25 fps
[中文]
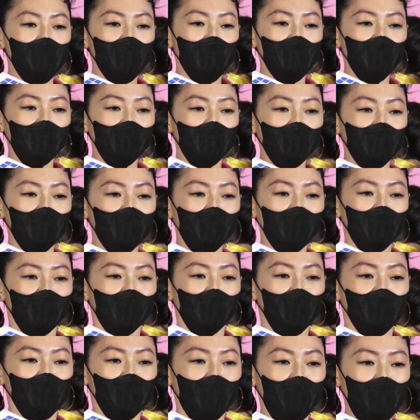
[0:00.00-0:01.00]
一
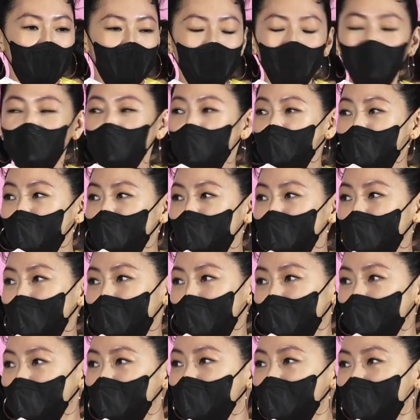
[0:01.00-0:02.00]
说她是牛会
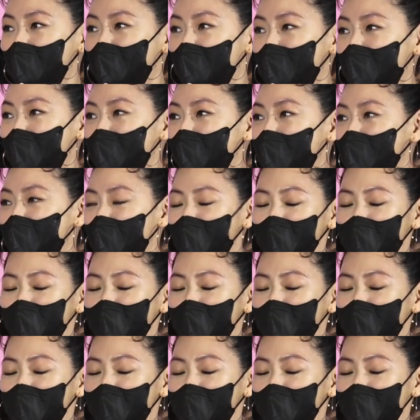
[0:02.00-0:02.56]
太过分了，